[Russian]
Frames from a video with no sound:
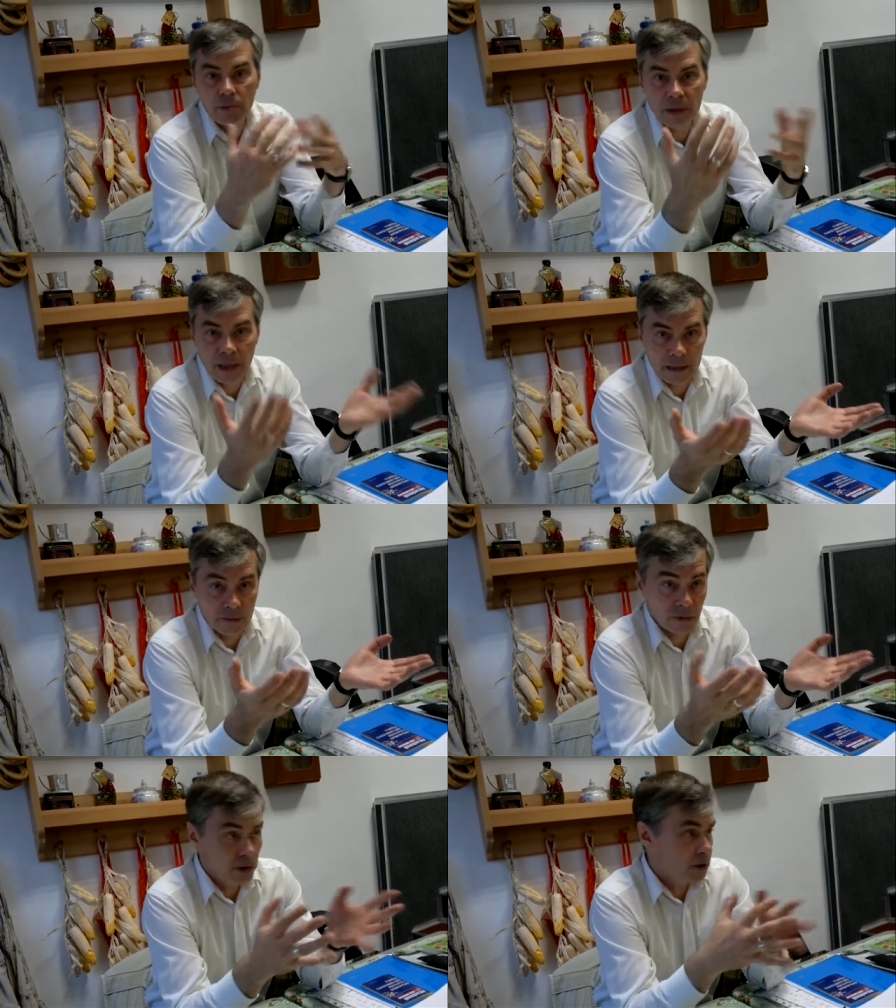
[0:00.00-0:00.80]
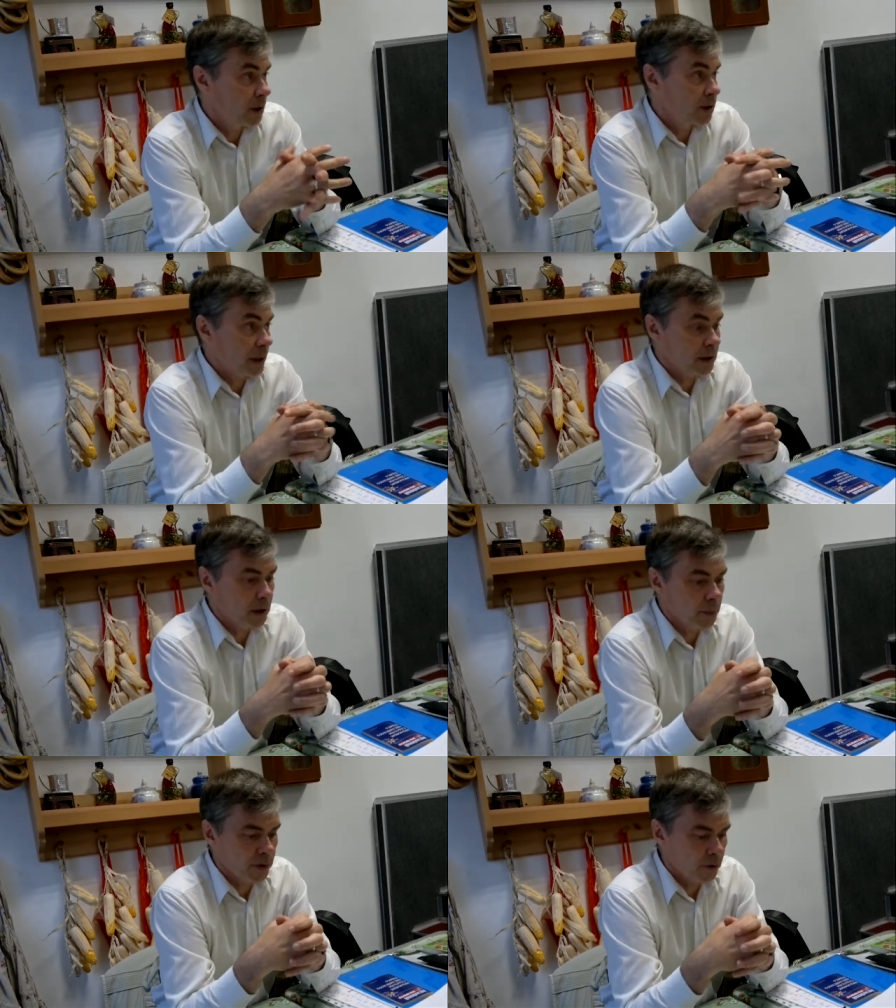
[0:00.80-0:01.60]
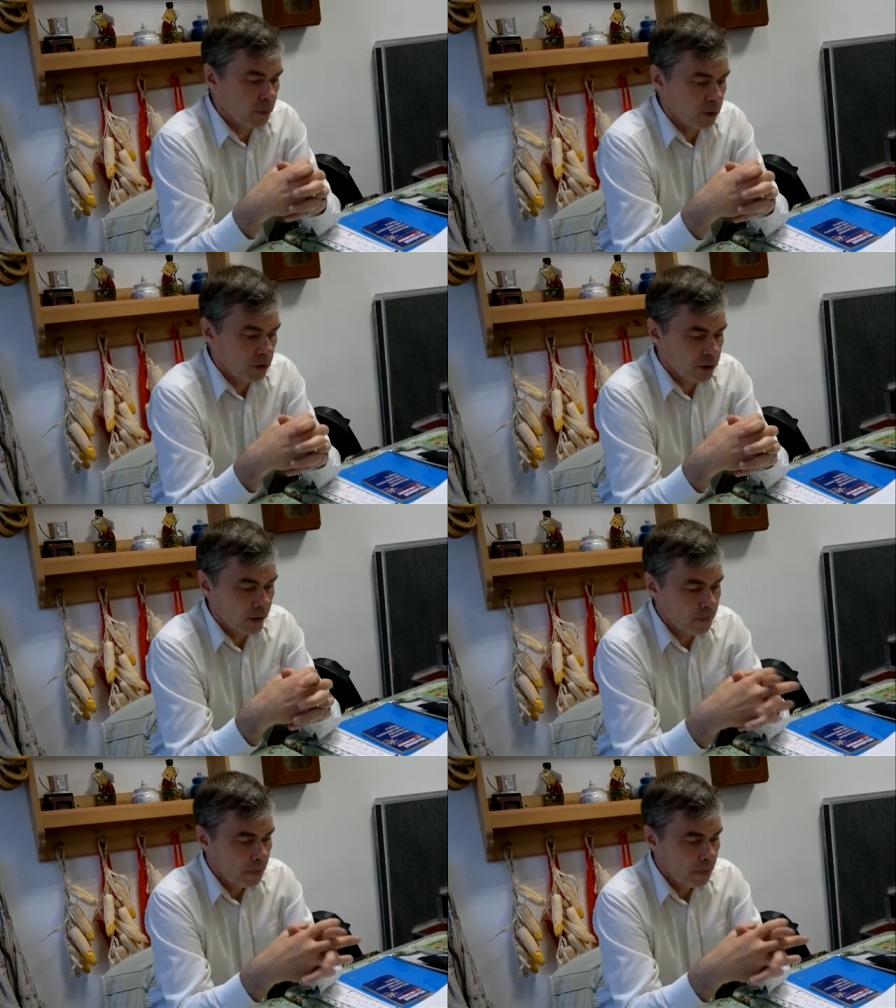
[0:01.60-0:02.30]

меняет свое значение, часто на противоположное.